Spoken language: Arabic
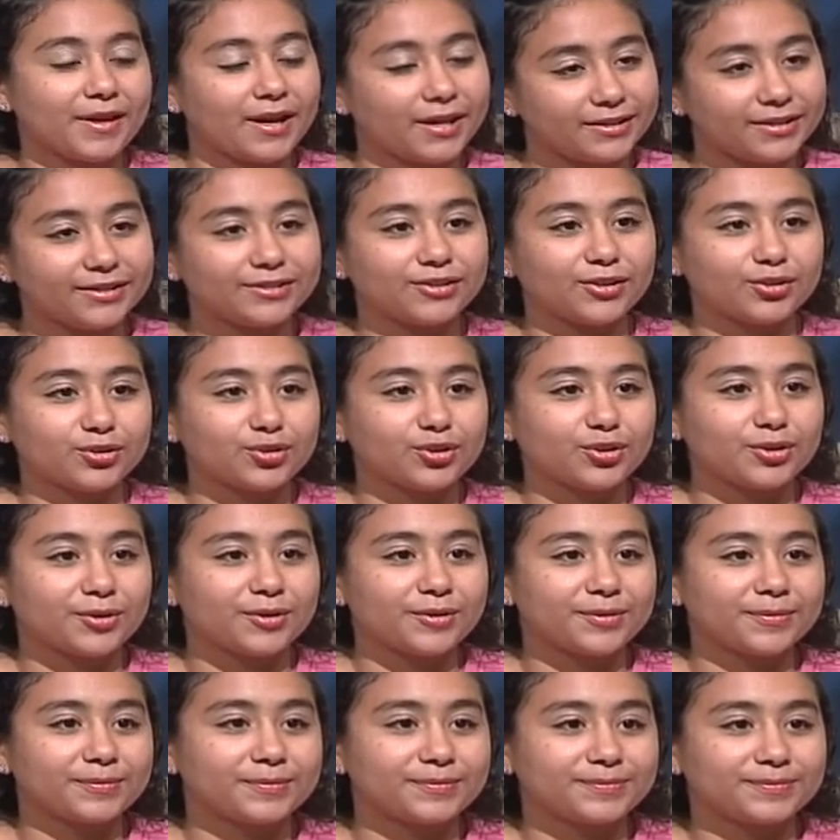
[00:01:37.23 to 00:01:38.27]
عندي
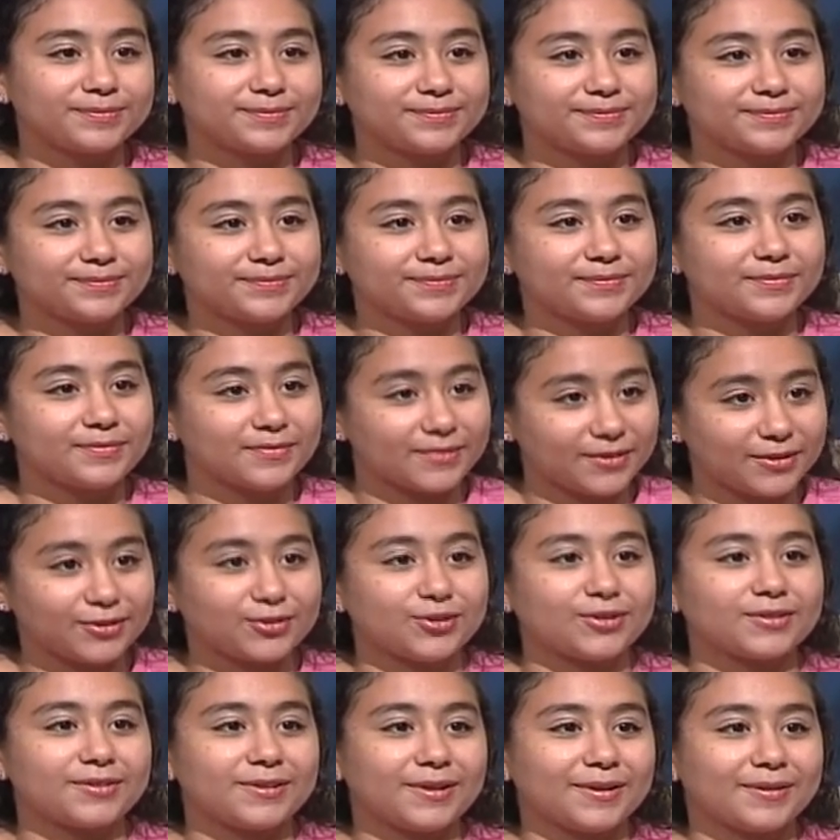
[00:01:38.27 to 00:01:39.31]
12 12
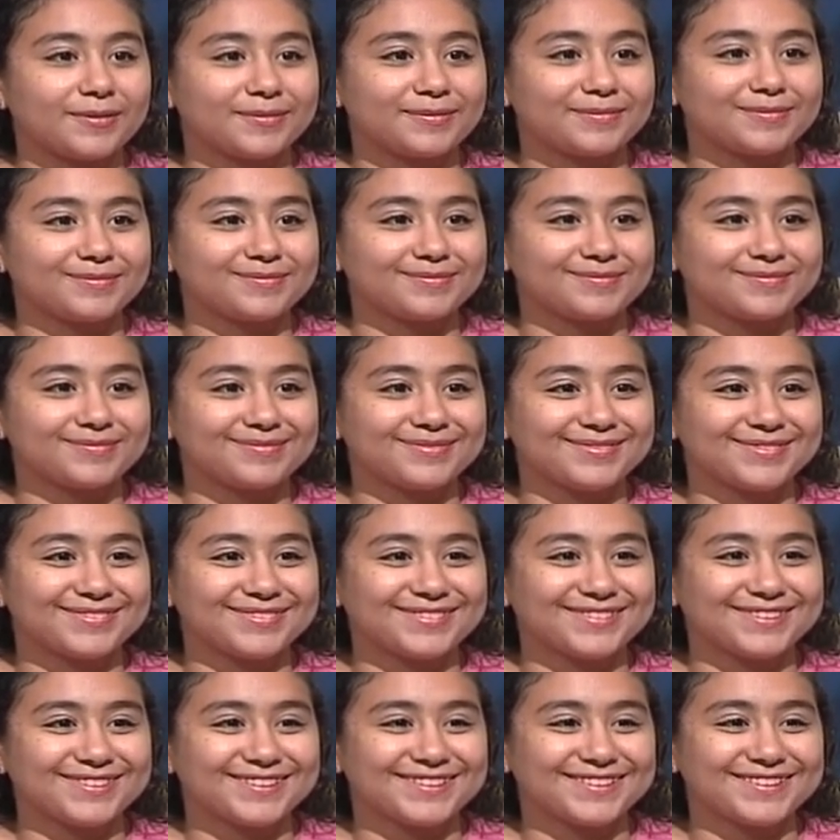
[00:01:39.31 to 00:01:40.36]
شكلك اصغر من كده شويه
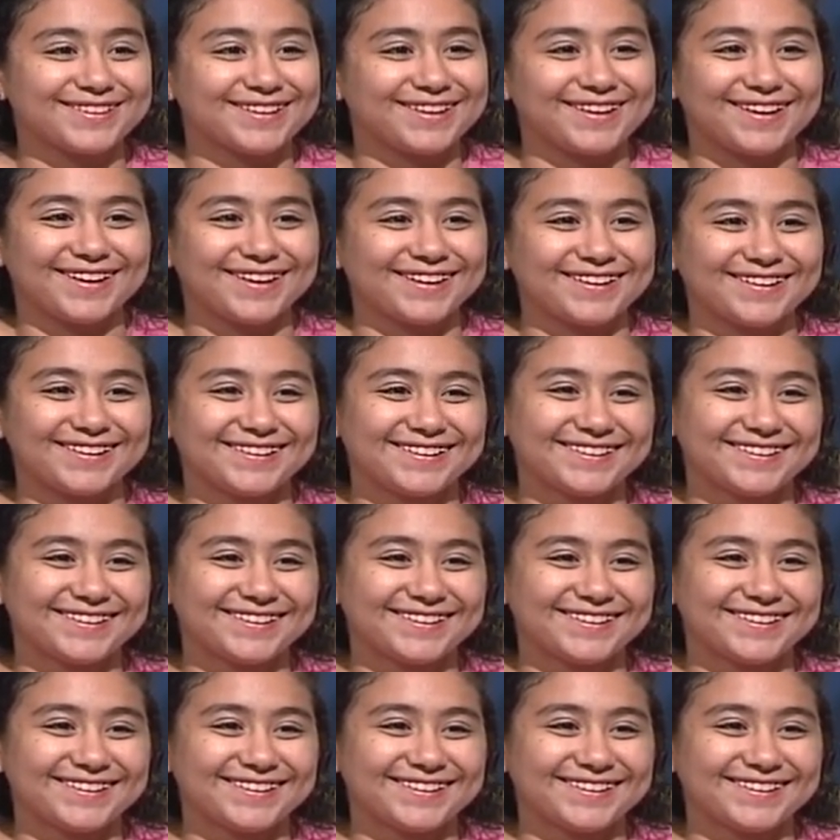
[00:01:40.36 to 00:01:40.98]
اه